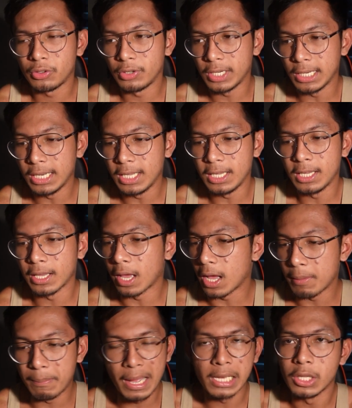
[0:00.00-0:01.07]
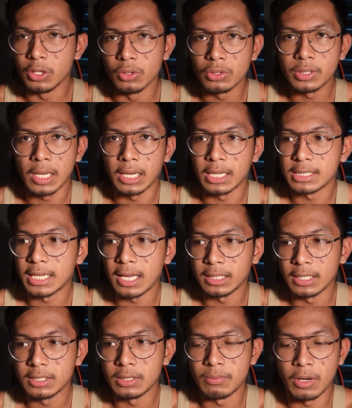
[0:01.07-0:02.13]
really a bad news talaga sa
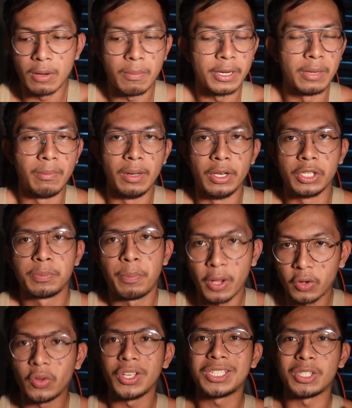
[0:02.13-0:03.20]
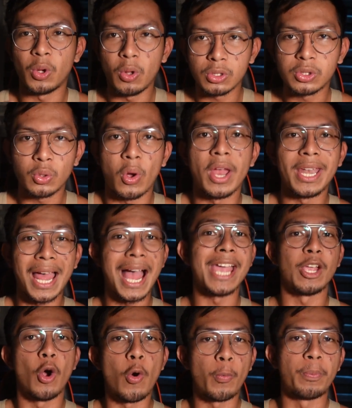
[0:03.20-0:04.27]
atin sa mga bodybuilders. Pero it's also an
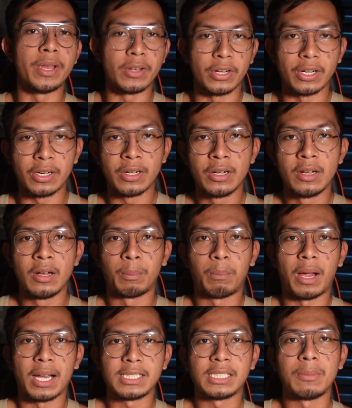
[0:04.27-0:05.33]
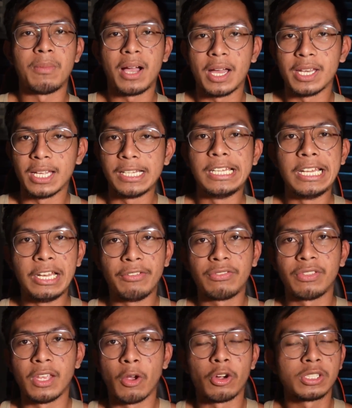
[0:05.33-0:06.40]
eye-opener para sa mga
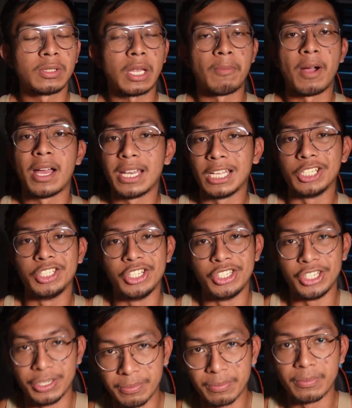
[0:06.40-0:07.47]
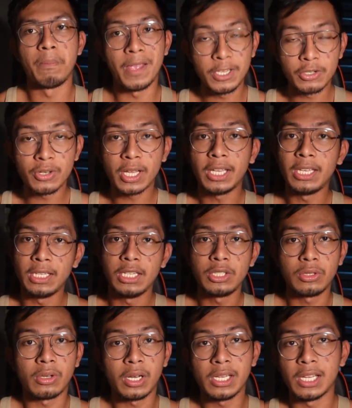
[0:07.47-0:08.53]
nagli-lifting or sa mga nag-gym. Medyo naging
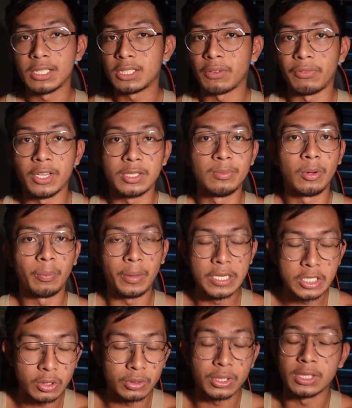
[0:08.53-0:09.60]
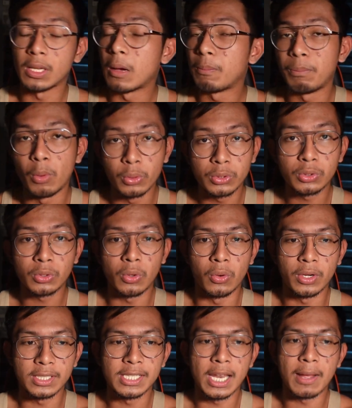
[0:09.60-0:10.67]
issue rin yan sa Facebook page ko sa isang post
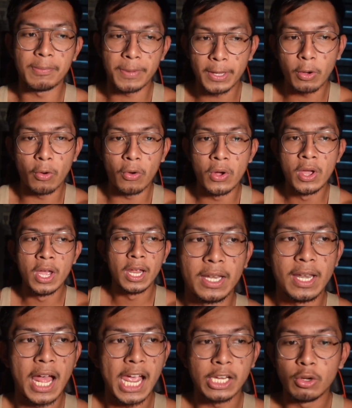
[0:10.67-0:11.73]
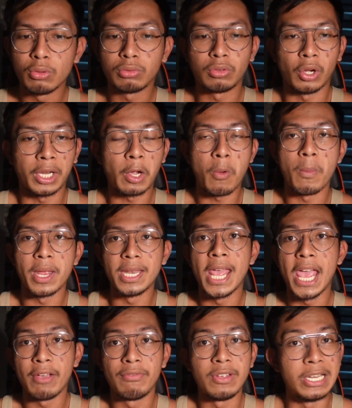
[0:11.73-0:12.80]
ko na sinabi ko na I don't recommend
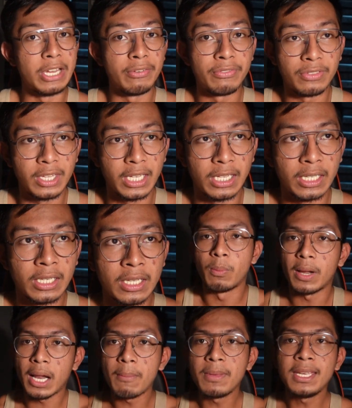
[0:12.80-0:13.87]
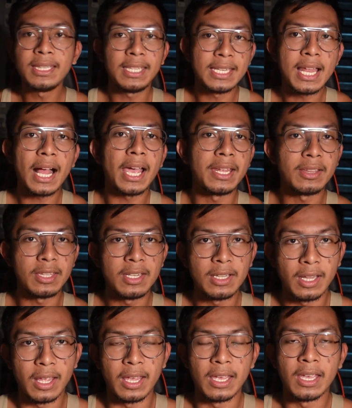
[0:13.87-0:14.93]
heavy lifting. Maraming hindi
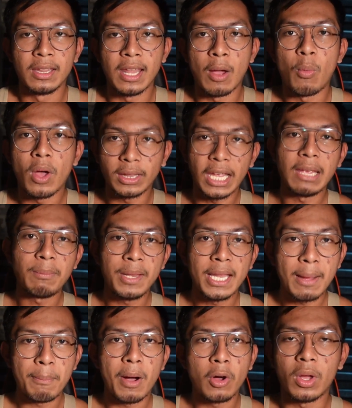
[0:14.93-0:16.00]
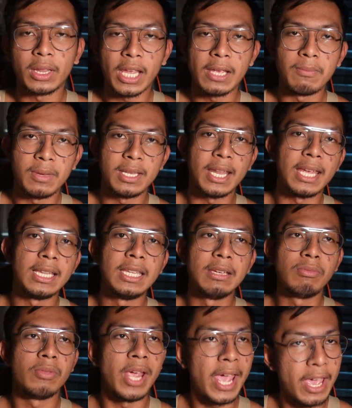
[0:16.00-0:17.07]
nakaintindi na what I mean about what I mean na
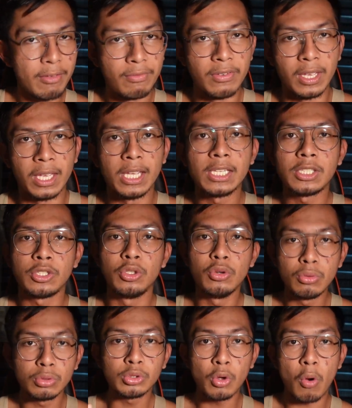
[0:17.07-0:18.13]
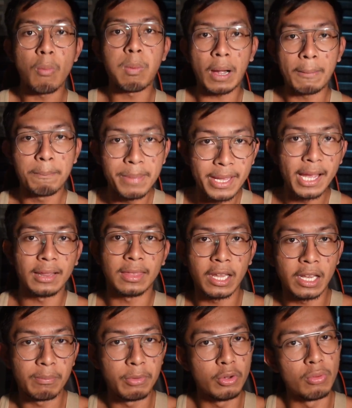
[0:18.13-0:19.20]
hindi yung heavy is yung sobrang bigat
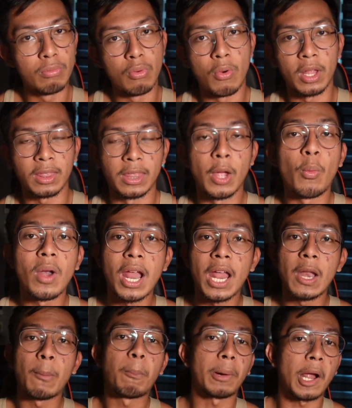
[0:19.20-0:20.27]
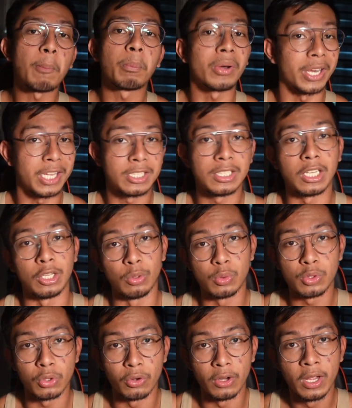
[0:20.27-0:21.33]
na nabinubuhat na wala ng proper
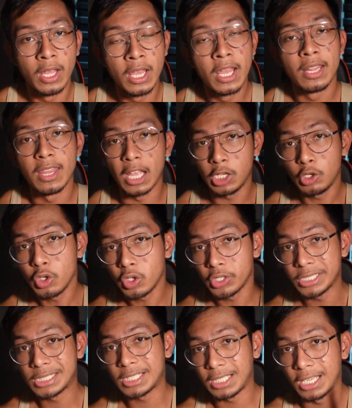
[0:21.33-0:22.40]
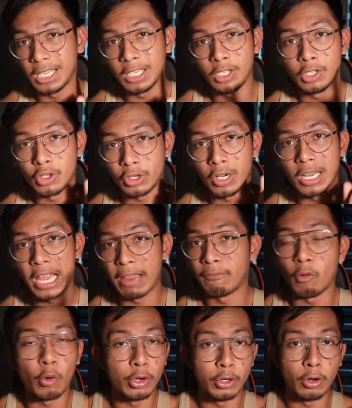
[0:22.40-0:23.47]
execution that you're risking your
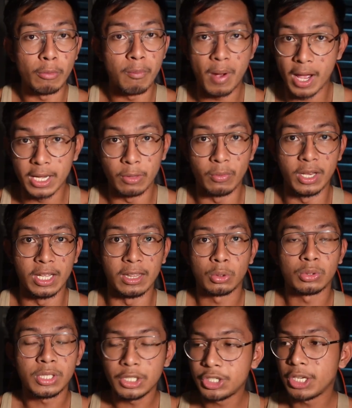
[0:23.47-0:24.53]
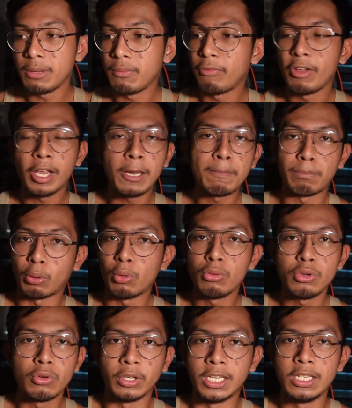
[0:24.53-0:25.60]
life or your body with it. So sa gym, very
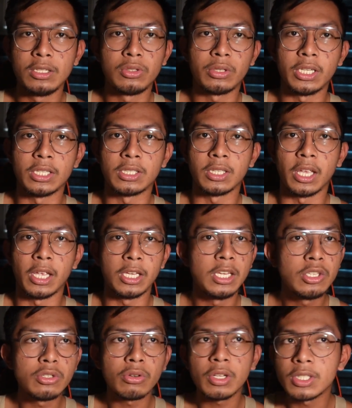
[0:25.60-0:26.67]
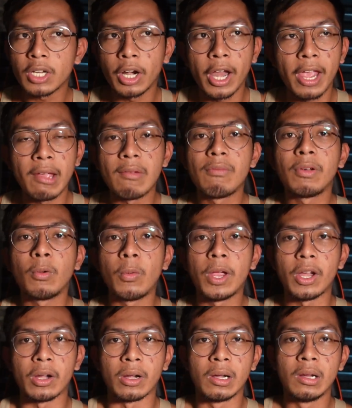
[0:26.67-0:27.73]
prone yung injuries. Injuries are
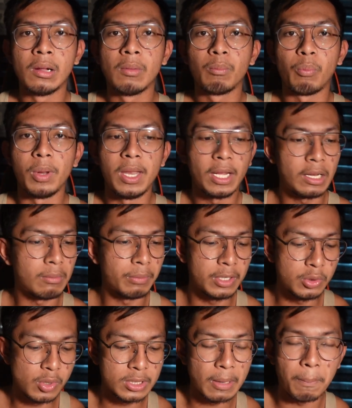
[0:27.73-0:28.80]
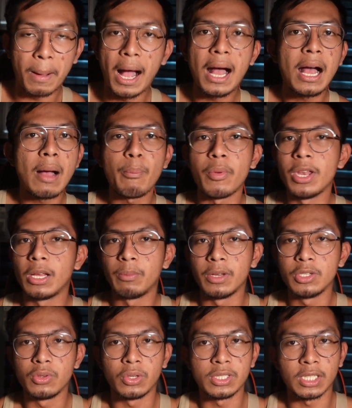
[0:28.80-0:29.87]
everywhere. Pwede kang ma-injury sa paa, pwede kang
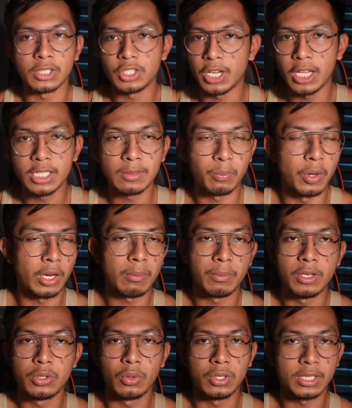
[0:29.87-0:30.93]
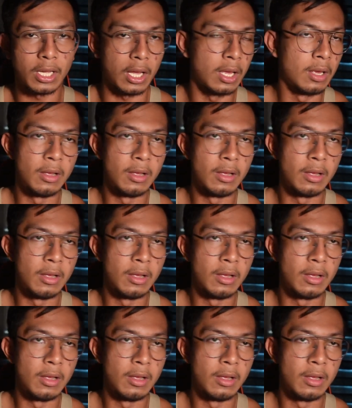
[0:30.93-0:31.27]
ma-injury sa chest, pwede kang ma-injury sa